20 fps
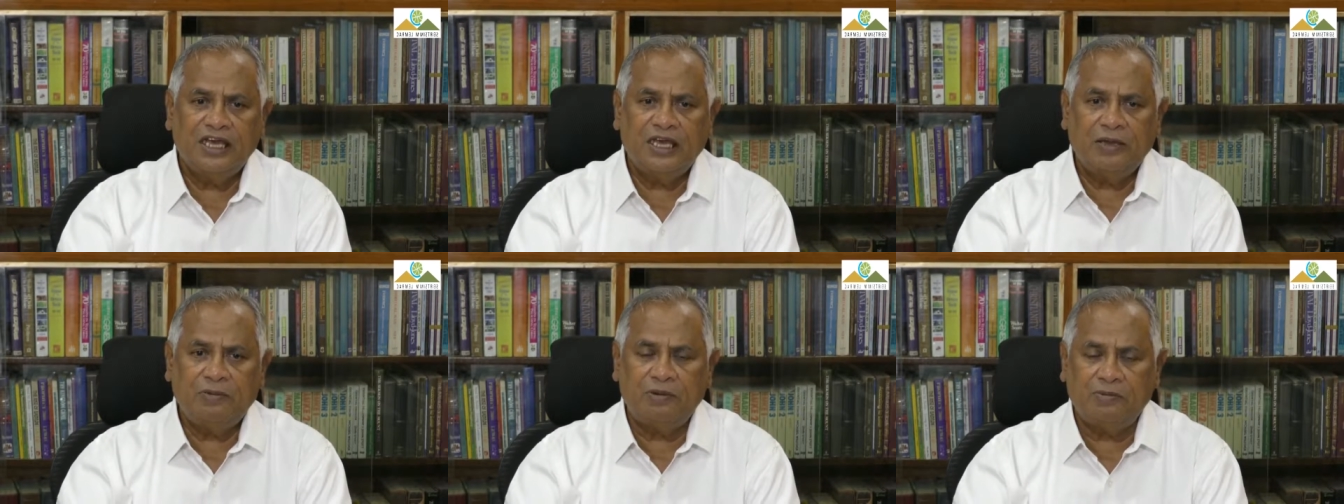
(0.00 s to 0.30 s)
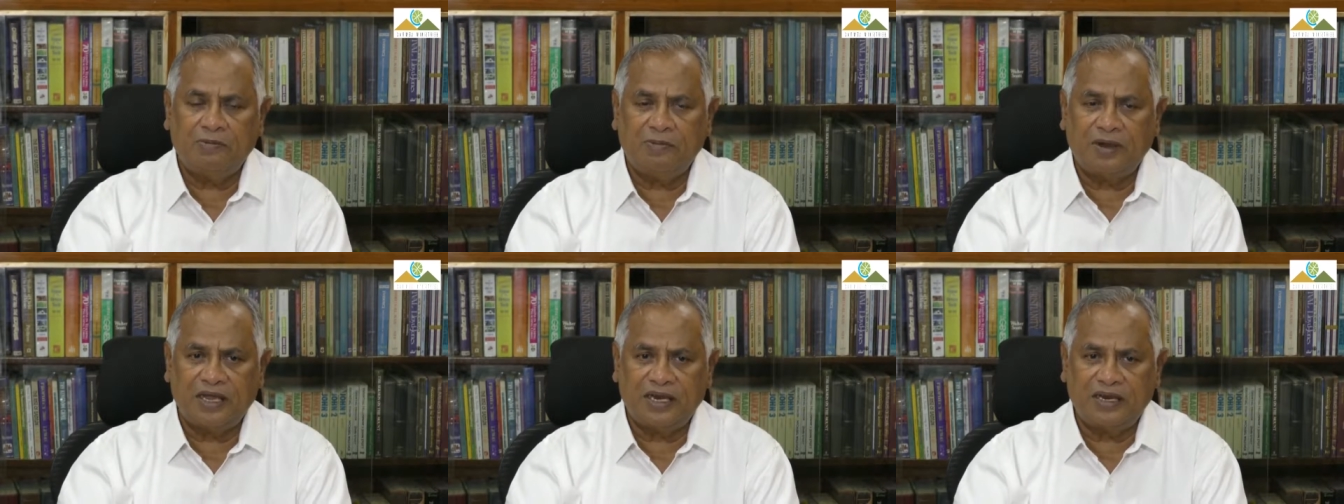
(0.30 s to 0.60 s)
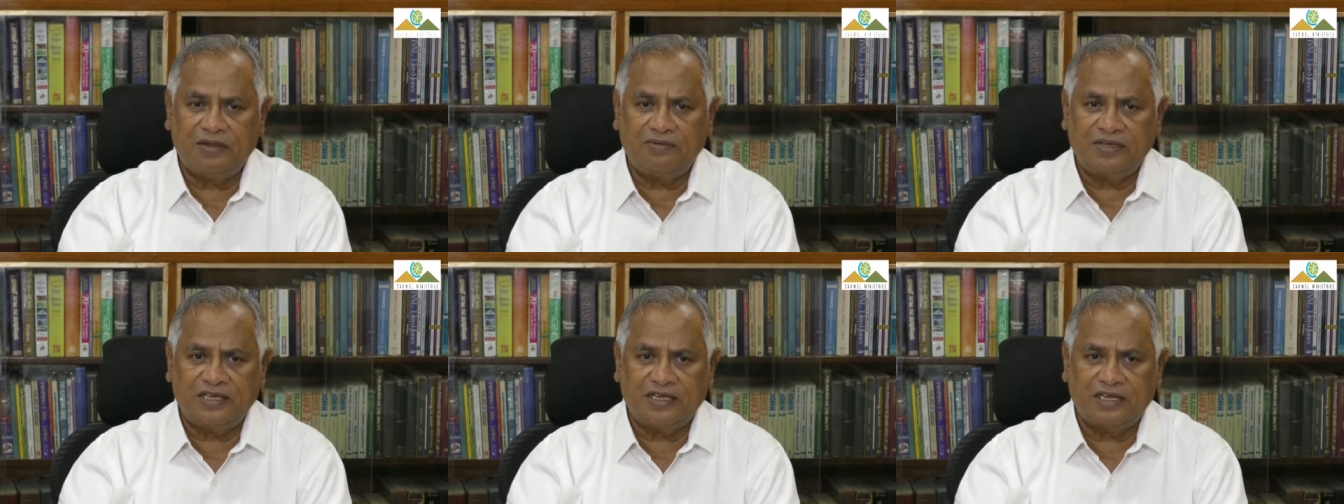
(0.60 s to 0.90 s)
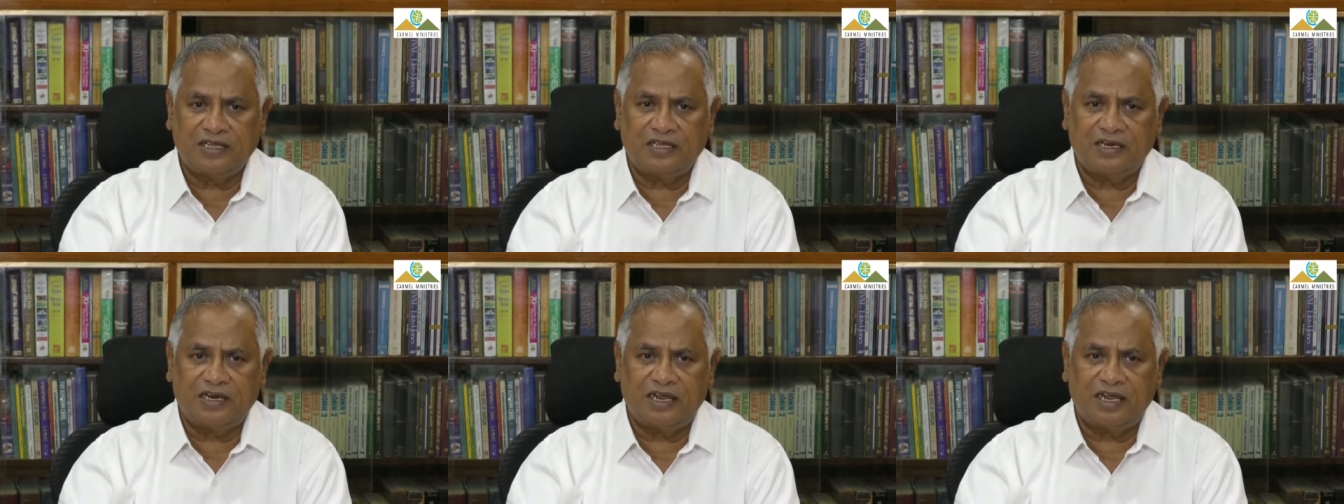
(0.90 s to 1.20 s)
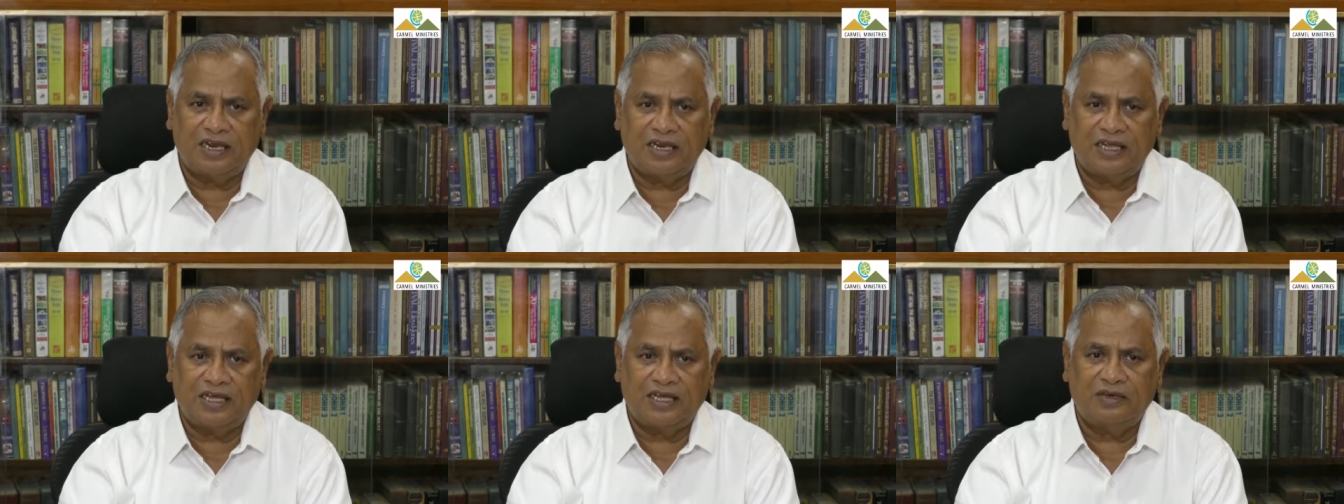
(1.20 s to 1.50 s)
இப்ப மனைவிக்கு
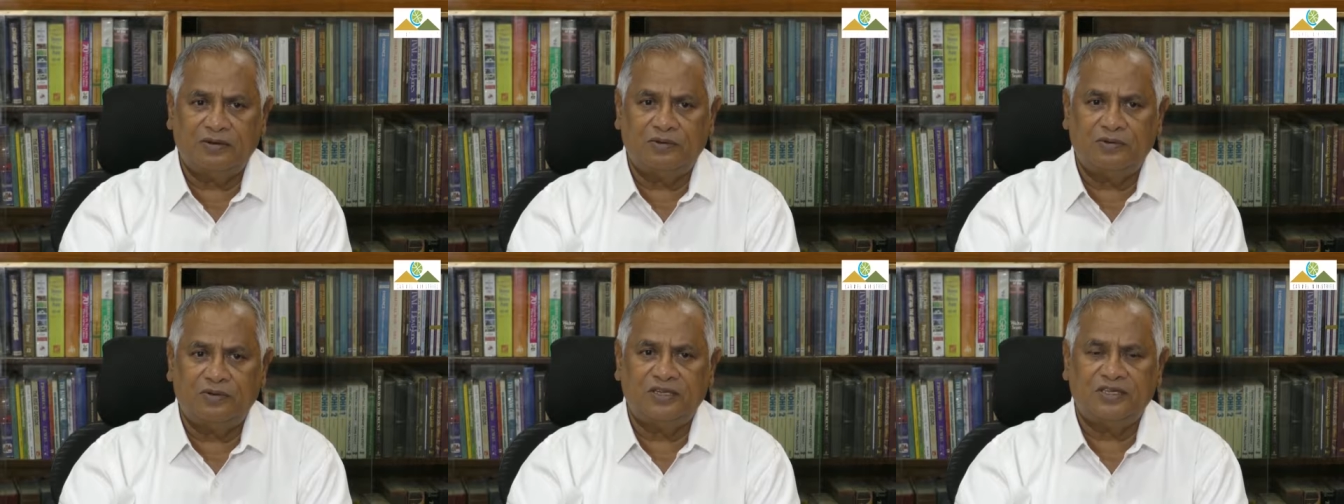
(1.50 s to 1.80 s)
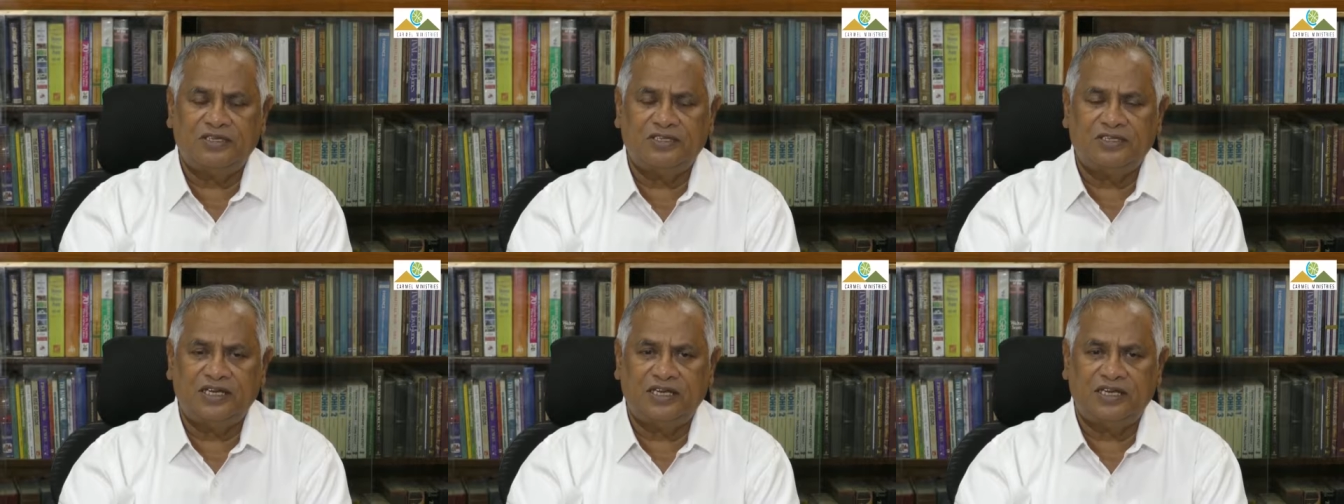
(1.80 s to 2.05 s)
அதனால ஒரு